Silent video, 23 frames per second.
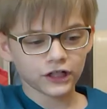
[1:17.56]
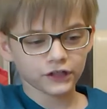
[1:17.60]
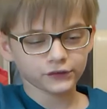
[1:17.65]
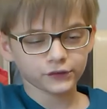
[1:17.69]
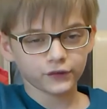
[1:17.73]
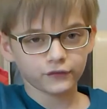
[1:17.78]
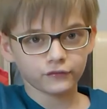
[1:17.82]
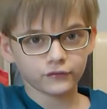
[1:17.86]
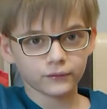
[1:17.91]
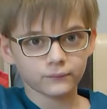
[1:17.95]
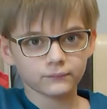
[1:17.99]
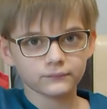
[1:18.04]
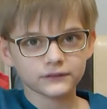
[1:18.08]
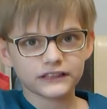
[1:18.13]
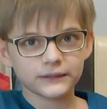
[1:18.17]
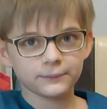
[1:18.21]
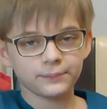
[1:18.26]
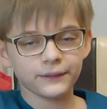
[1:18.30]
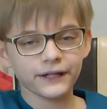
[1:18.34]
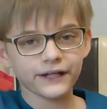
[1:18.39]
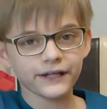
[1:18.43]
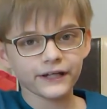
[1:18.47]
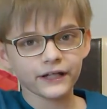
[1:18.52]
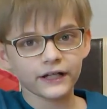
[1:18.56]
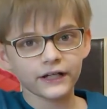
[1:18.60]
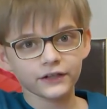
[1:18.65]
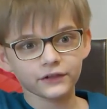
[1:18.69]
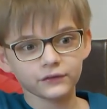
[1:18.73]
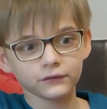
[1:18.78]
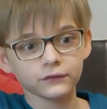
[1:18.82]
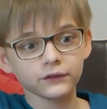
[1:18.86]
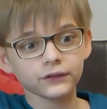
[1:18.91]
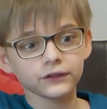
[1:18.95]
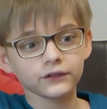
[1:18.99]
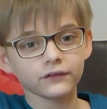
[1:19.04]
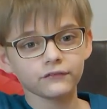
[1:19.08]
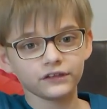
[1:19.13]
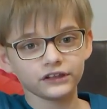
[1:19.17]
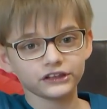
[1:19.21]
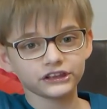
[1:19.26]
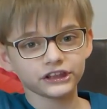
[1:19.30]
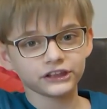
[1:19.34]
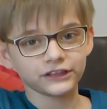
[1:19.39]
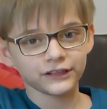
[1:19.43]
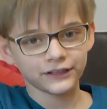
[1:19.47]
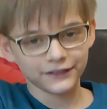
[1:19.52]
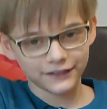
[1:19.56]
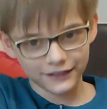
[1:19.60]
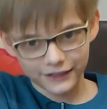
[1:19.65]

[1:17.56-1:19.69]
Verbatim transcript: готова. Теперь я иду ее вешать на